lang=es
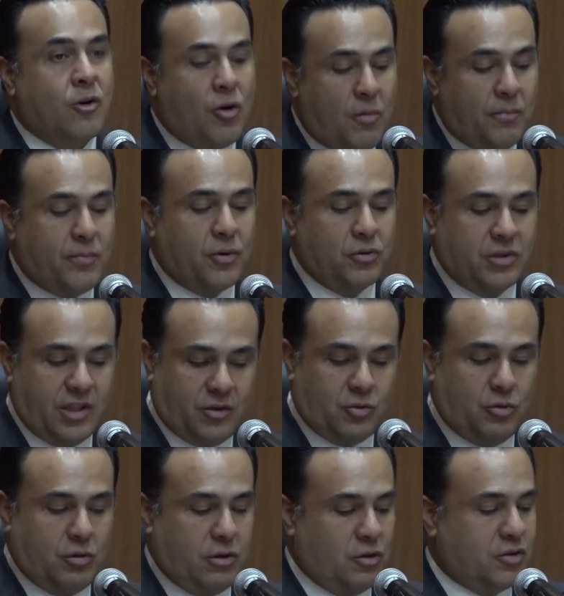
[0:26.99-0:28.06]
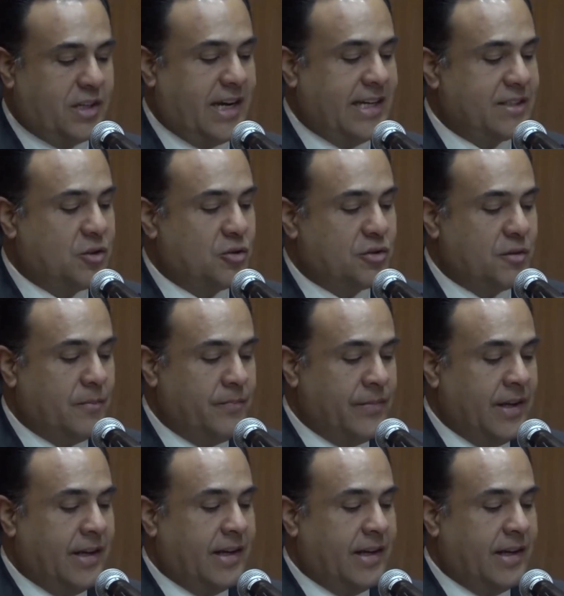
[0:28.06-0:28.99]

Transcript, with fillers: con prontitud los casos